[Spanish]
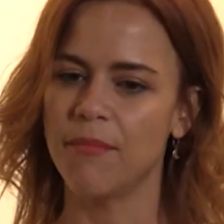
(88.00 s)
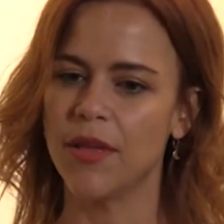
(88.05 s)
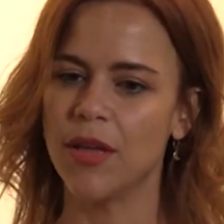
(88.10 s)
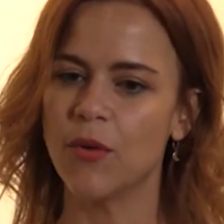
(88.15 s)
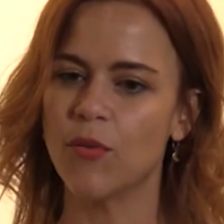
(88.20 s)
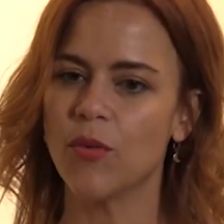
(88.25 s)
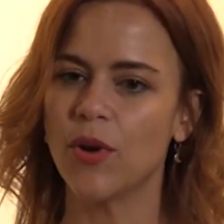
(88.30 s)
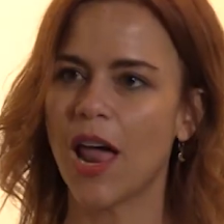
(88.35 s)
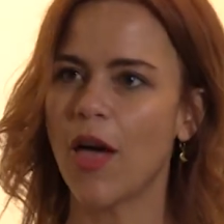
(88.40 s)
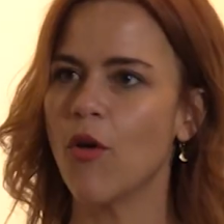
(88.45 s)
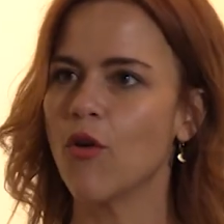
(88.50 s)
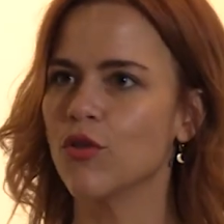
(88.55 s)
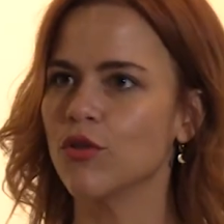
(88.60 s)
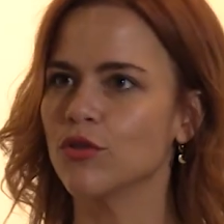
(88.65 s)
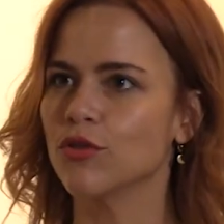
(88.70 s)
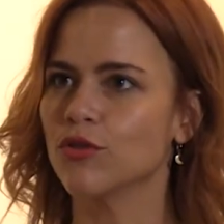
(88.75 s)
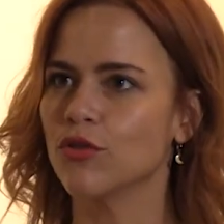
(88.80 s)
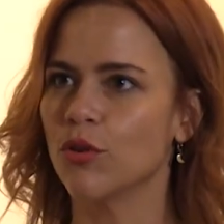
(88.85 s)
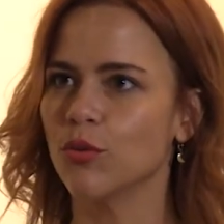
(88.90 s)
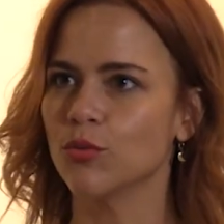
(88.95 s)
vinculado
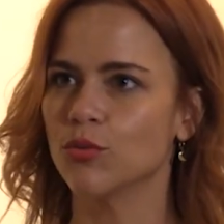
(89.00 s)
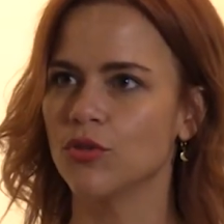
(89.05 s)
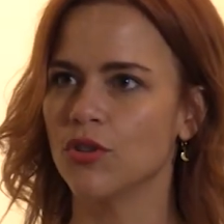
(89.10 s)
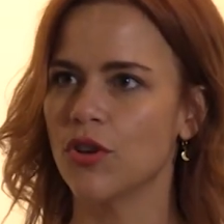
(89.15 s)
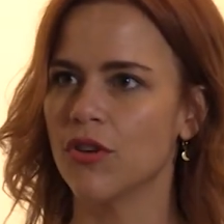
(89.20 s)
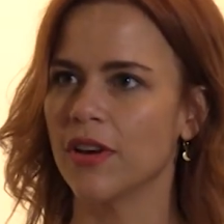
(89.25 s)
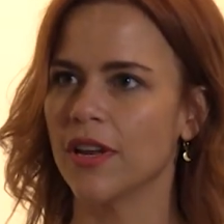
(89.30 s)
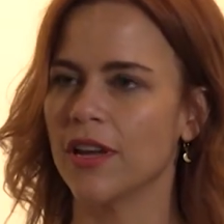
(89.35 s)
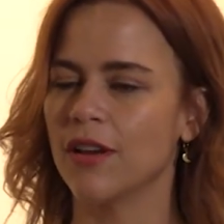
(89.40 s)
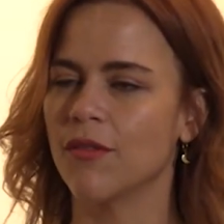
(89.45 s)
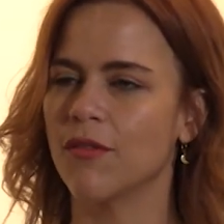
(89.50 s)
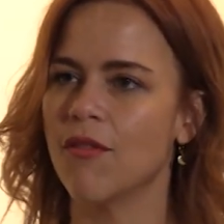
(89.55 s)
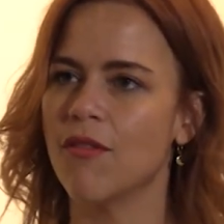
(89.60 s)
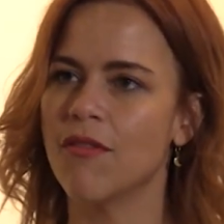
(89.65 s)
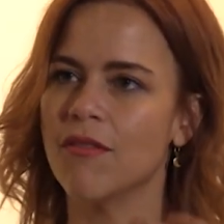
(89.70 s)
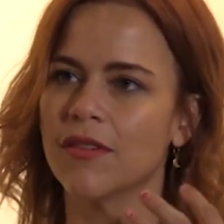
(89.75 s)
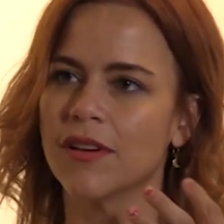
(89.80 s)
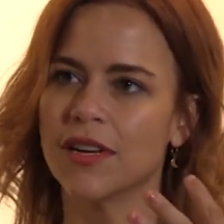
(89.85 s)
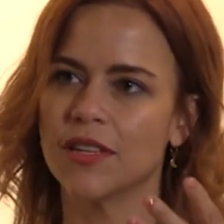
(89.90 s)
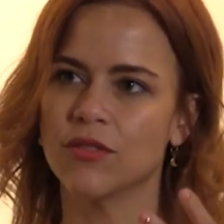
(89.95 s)
con soluciones,
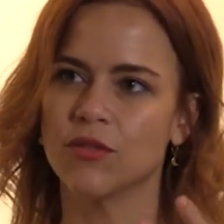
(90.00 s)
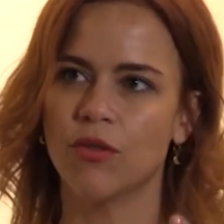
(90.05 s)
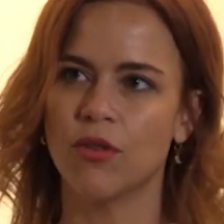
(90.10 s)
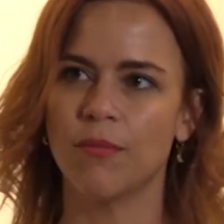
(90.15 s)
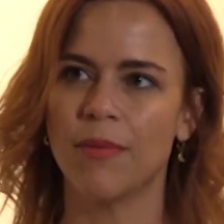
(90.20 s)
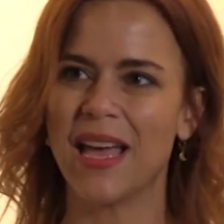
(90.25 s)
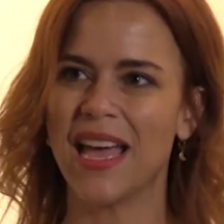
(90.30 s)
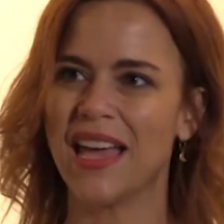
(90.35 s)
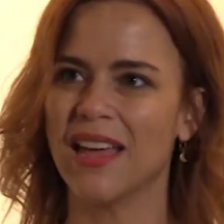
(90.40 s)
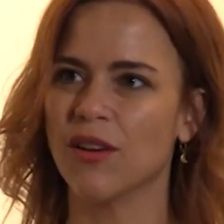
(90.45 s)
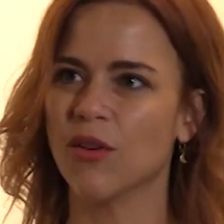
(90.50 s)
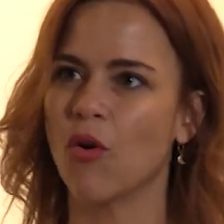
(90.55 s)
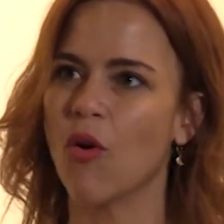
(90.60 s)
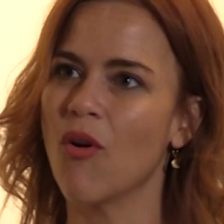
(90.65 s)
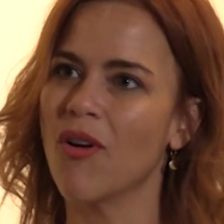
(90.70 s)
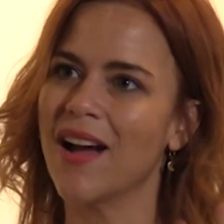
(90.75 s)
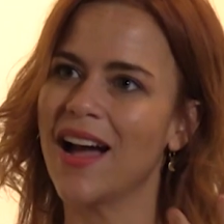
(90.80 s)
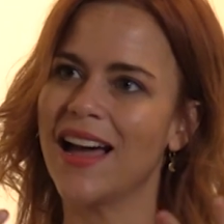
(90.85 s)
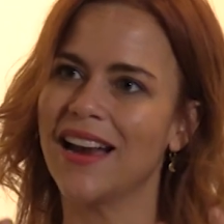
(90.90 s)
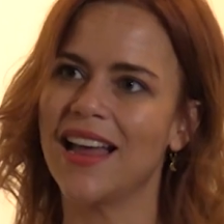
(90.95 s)
con resolver,
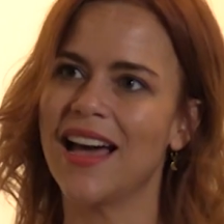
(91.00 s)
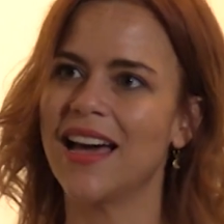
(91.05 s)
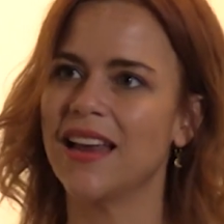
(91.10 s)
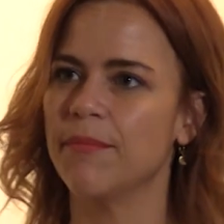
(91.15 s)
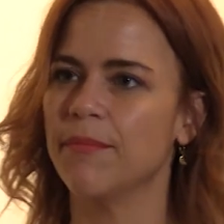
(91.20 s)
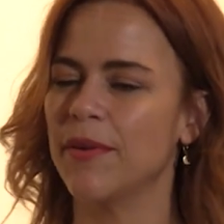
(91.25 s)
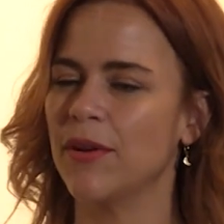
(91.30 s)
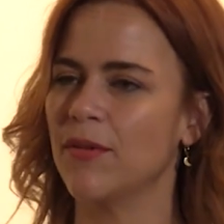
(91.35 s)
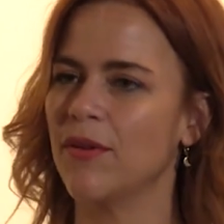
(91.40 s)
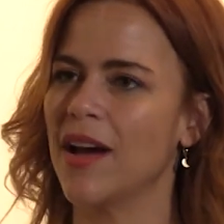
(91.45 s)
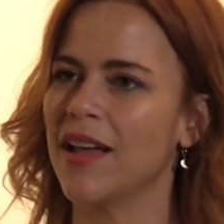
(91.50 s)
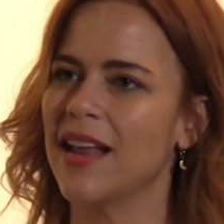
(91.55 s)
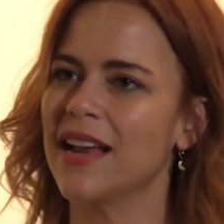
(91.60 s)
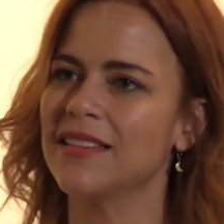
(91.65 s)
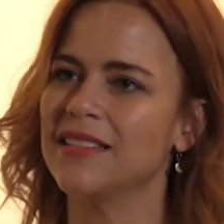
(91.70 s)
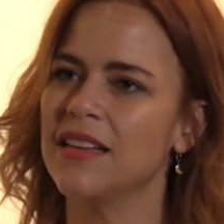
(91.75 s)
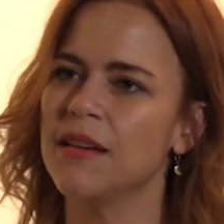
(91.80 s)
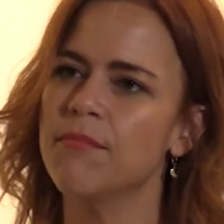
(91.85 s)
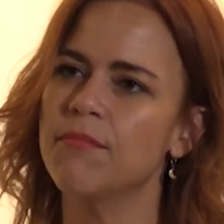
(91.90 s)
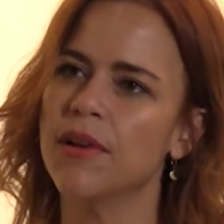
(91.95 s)
con ganar, pero
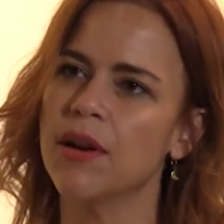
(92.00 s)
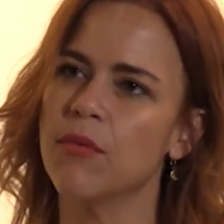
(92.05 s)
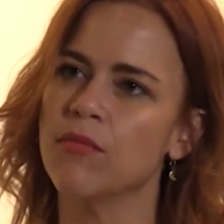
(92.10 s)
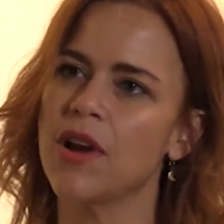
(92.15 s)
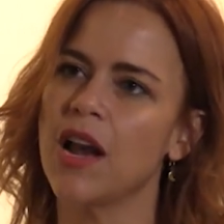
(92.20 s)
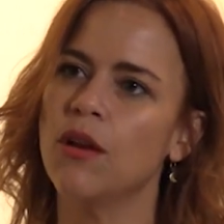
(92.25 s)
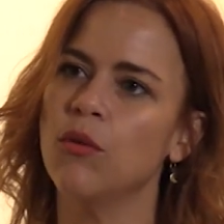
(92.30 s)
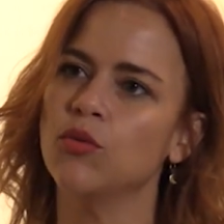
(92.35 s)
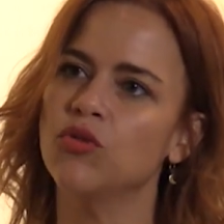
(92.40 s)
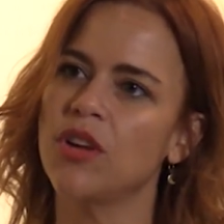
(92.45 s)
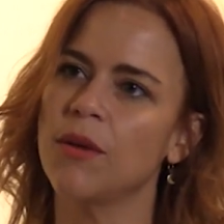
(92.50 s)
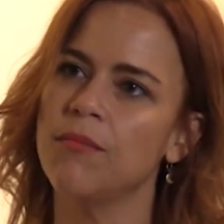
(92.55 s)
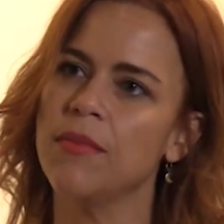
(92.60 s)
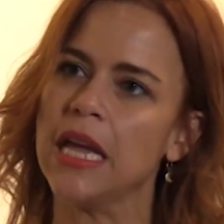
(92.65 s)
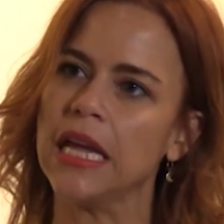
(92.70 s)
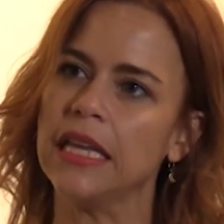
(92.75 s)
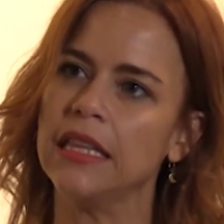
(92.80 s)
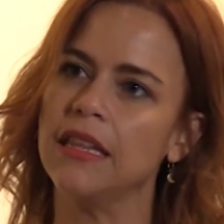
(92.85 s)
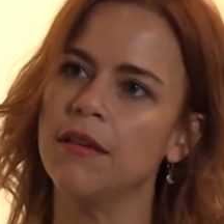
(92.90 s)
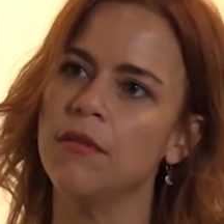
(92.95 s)
ganar siempre en unas luchas
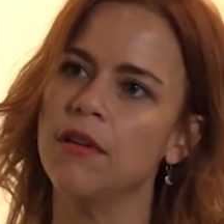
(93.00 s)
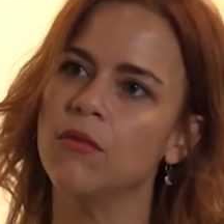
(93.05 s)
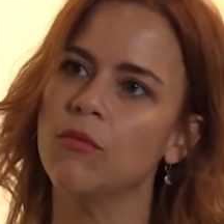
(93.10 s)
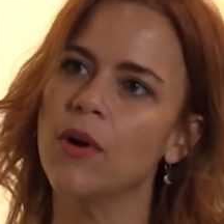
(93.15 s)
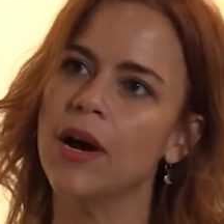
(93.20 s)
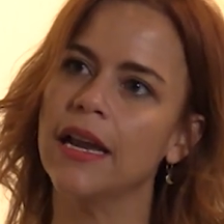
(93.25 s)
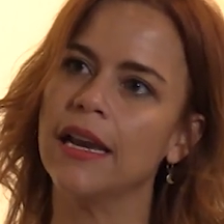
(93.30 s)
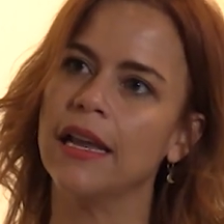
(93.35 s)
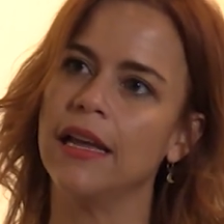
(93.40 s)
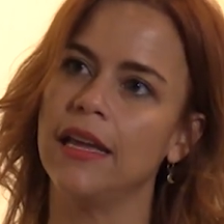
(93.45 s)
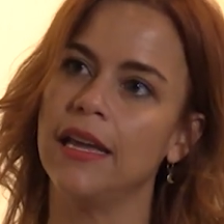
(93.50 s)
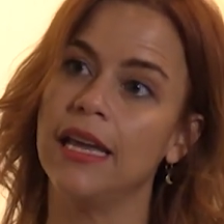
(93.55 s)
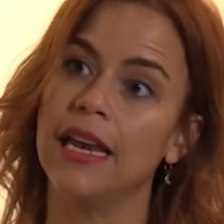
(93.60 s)
bien individuales.